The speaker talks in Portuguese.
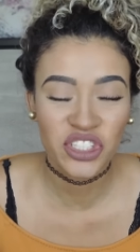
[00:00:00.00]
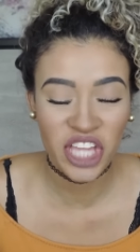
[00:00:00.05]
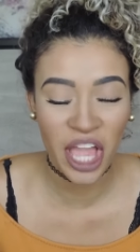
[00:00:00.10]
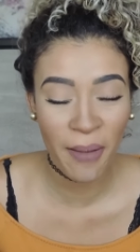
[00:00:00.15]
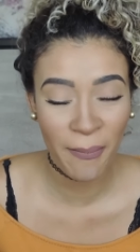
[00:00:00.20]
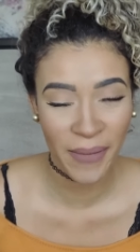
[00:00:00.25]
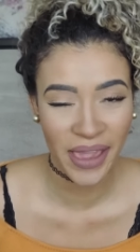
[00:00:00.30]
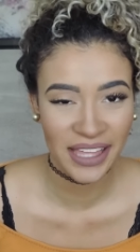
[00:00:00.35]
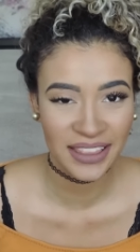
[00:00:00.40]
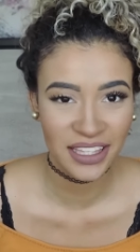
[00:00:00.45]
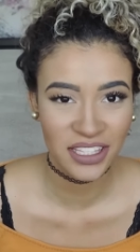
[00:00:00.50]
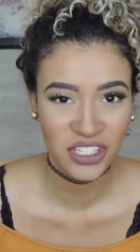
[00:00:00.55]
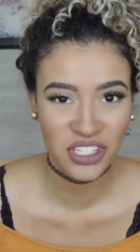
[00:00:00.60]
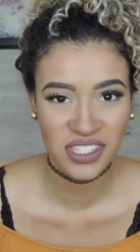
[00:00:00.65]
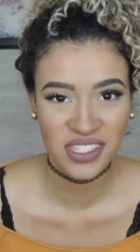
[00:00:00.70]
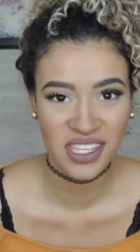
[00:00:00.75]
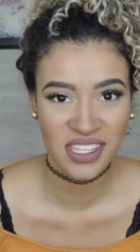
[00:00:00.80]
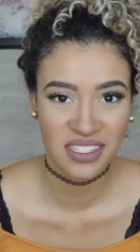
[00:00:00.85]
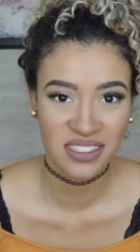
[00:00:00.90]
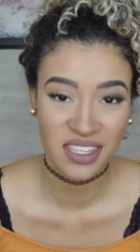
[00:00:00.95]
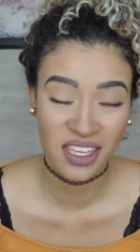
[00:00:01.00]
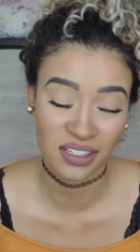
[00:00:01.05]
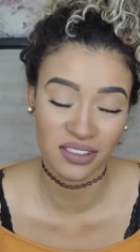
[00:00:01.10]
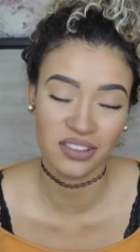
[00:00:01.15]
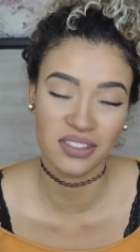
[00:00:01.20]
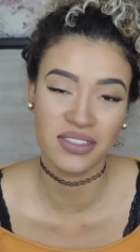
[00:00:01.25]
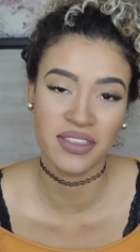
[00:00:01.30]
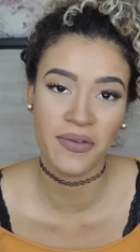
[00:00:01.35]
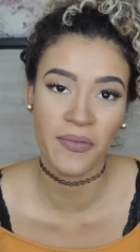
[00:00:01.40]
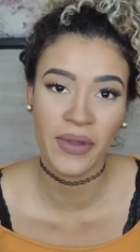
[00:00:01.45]
tinha a meta de ser
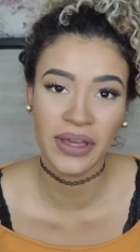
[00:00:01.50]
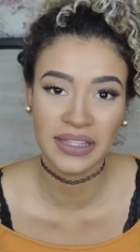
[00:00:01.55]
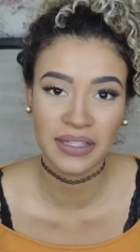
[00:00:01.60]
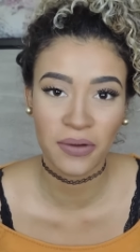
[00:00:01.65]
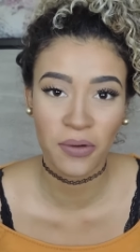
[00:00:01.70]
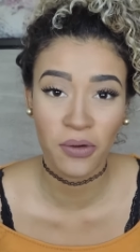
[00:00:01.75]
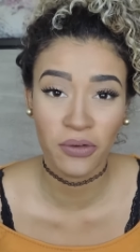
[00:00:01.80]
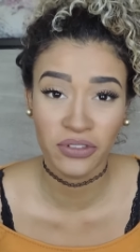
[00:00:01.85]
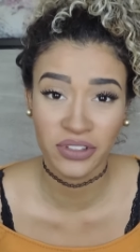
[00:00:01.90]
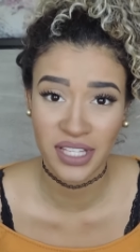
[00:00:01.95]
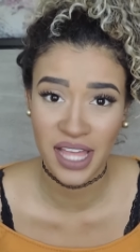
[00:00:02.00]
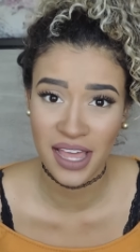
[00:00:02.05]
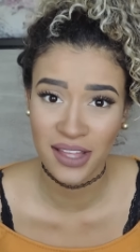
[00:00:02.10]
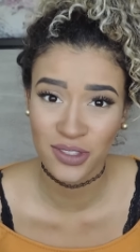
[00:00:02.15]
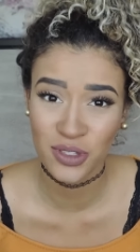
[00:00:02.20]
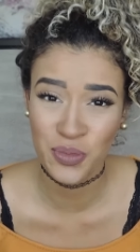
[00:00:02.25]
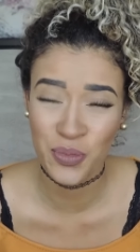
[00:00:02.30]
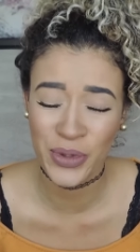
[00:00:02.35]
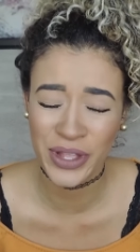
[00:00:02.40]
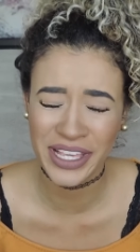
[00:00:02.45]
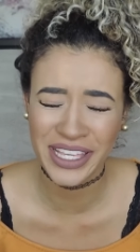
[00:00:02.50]
150 convidados,